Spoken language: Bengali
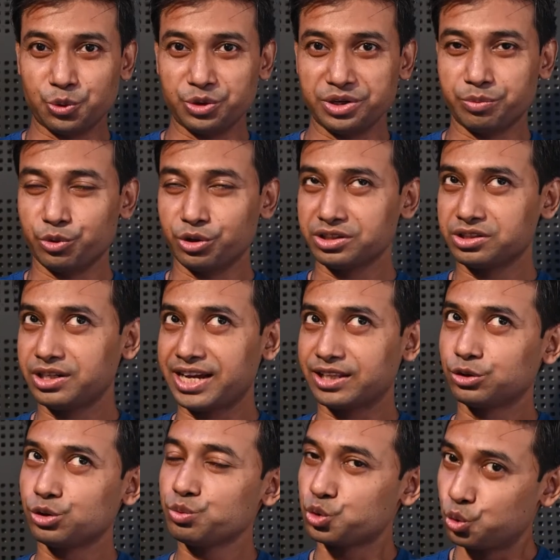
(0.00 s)
ওদের প্রোডাকশান
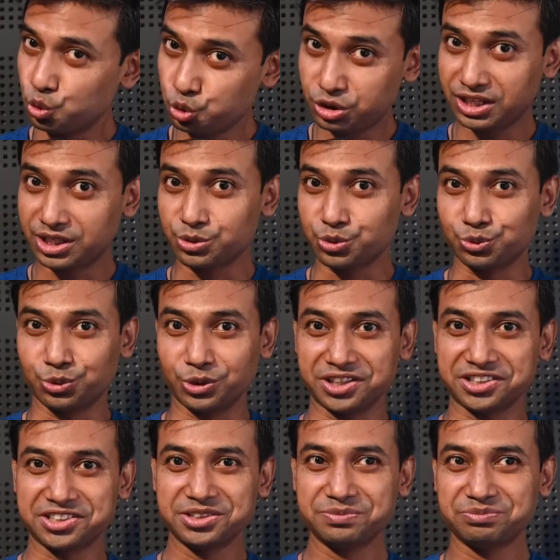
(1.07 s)
একদম শুরুর থেকে যুক্ত
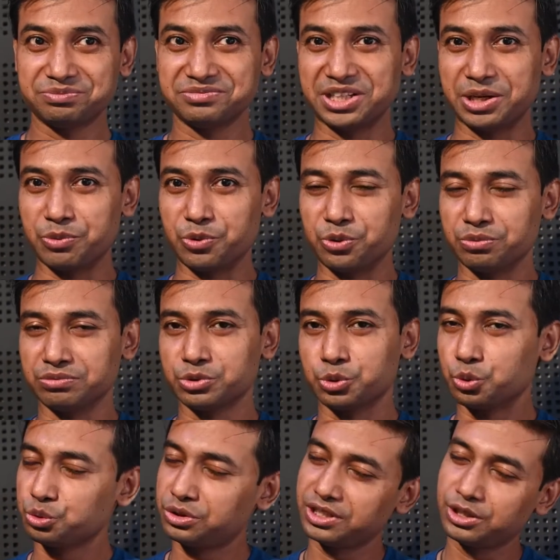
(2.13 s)
আছি এবং
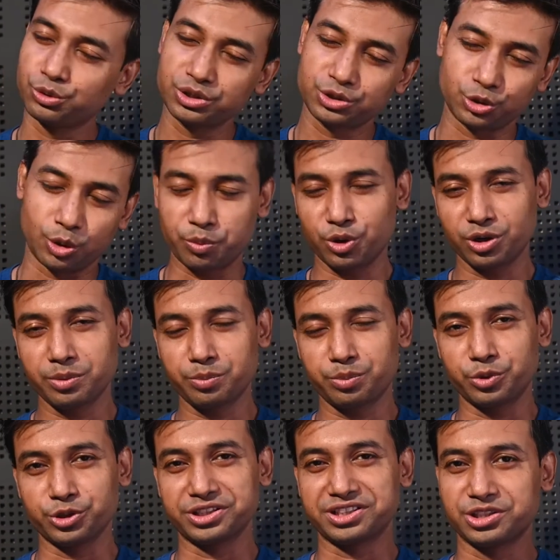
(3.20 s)
শুরুর থেকে ওদের সবকটা
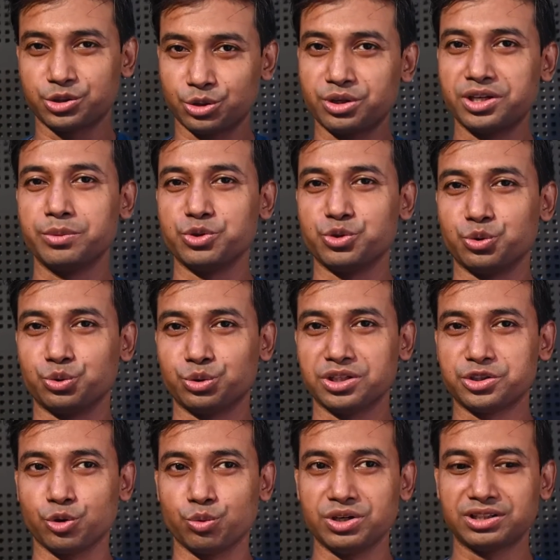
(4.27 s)
প্রজেক্টের সঙ্গেই আমি যুক্ত
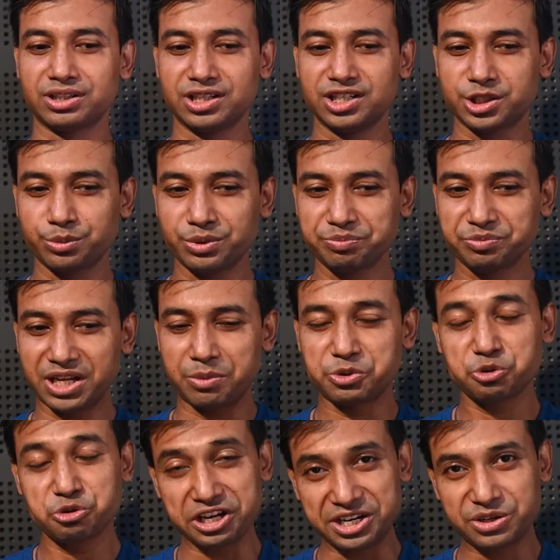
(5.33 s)
আছি অভিনেতা হিসেবে আমি
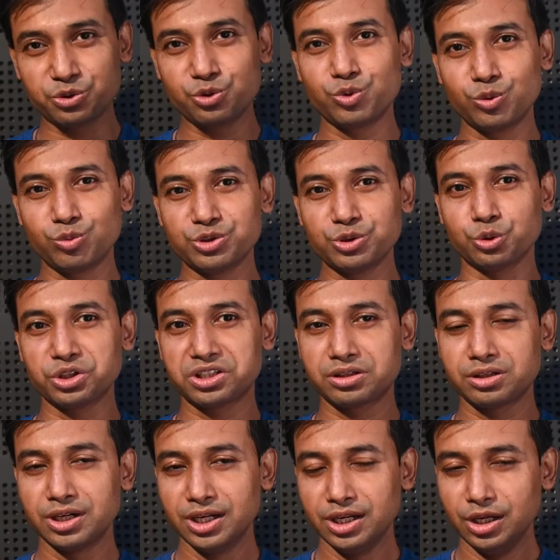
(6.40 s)
শুধু এইটুকু বলবো যে ওদের
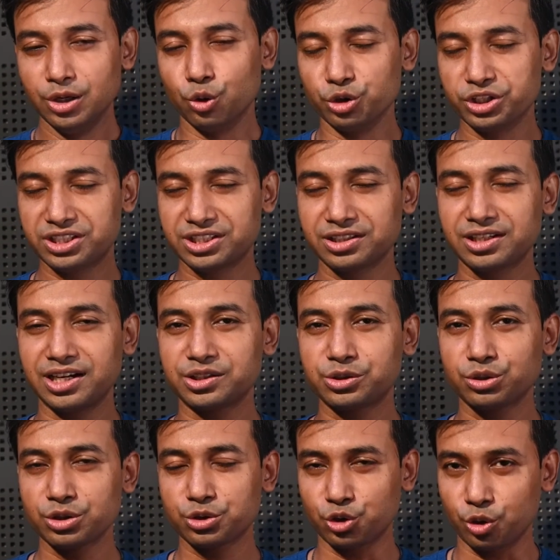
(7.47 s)
ওদের সাথে কাজ
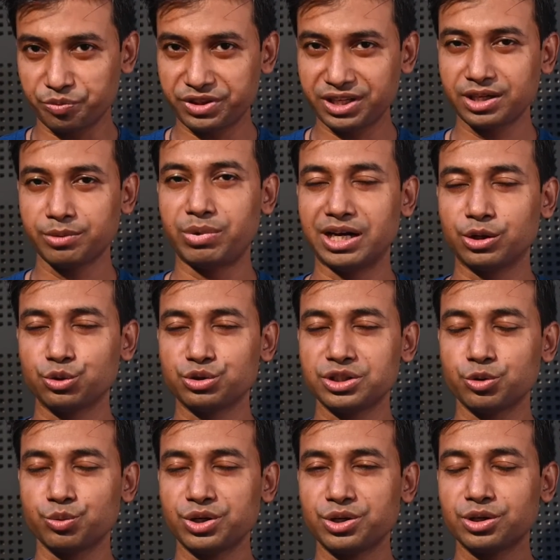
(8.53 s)
করার সব থেকে ভালো
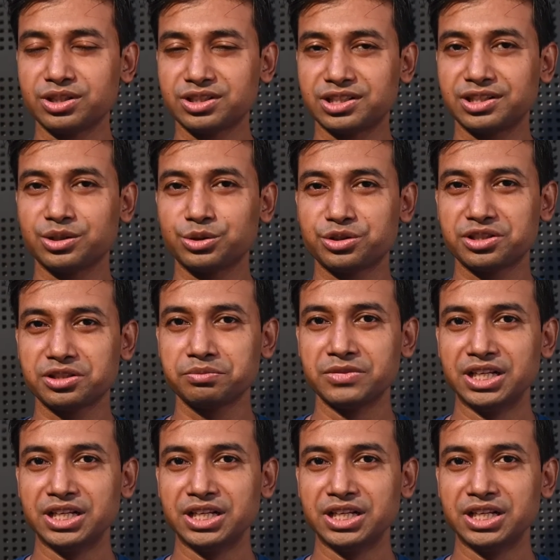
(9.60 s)
যে অভিজ্ঞতা সেটা হচ্ছে